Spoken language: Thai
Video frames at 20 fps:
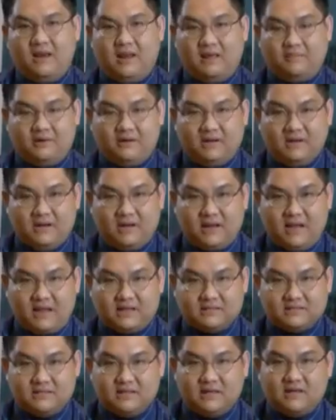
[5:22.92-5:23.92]
หลาย ๆประเทศใน
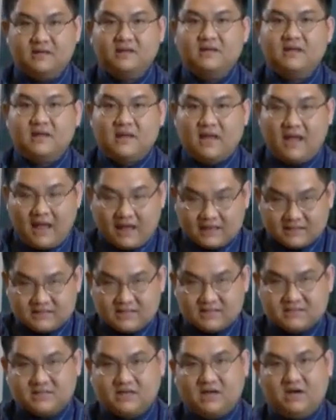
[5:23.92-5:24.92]
อาเซียน อาเซี
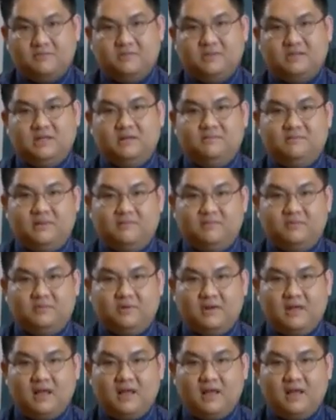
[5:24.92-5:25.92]
ยนจะเข้ามาเติมเต็มตรง
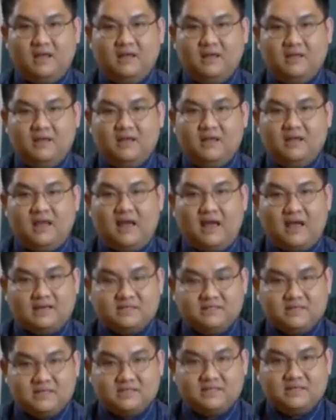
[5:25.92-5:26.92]
นี้ให้ อา
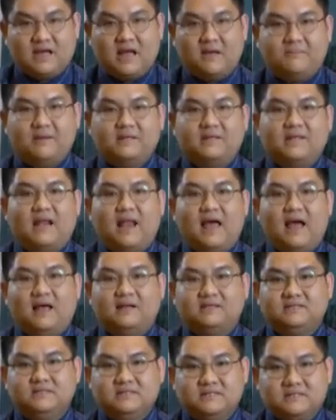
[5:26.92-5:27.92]
เซียนจะกลายเป็นตลาด
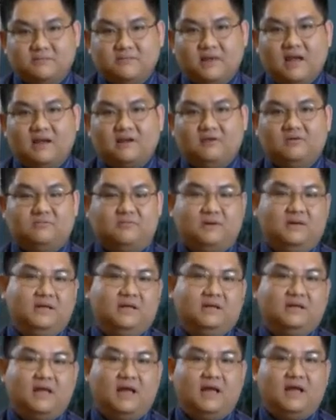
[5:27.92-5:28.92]
ซึ่งสำคัญของประเท
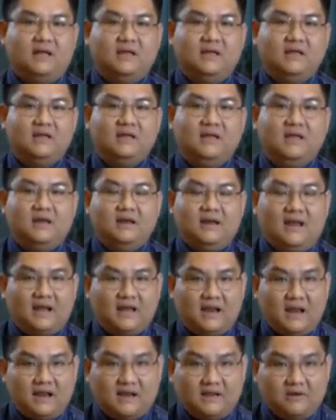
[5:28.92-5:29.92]
ศไทย ในข
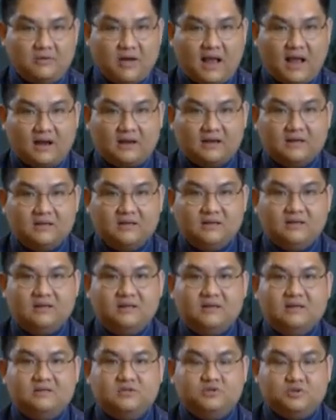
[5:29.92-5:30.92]
ณะเดียวกัน
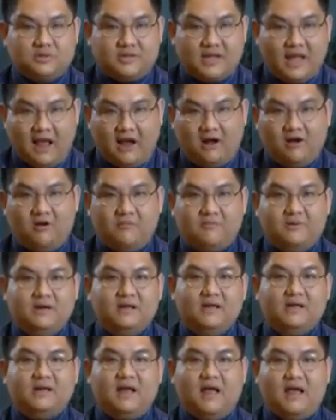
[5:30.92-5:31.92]
จุดแข็งของประ
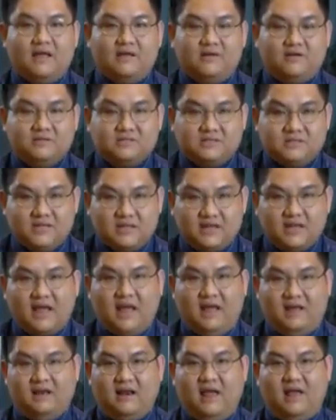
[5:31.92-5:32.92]
เทศไทยก็จะยิ่ง
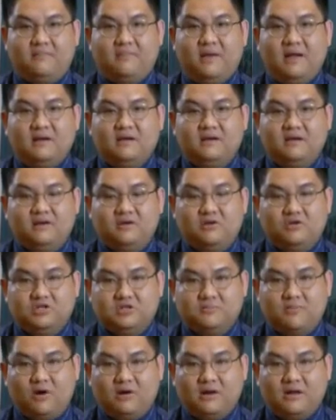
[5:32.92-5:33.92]
แข็งแกร่งมากขึ้นโดยเฉ
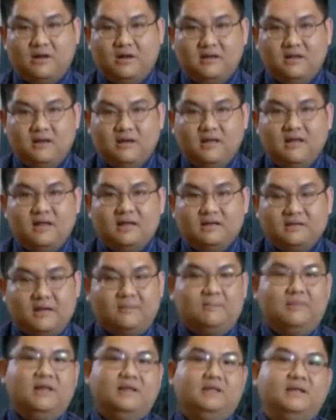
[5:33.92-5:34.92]
พาะในเรื่อง
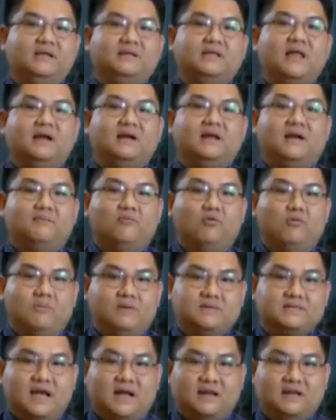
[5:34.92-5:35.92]
ทำเลที่ตั้งทางภู
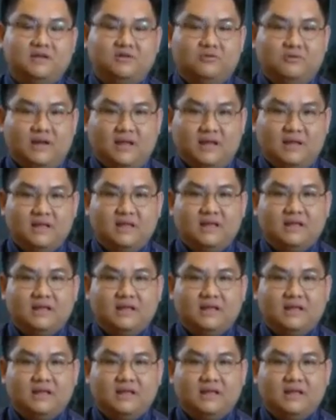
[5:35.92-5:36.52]
มิศาสตร์ที่อยู่ใน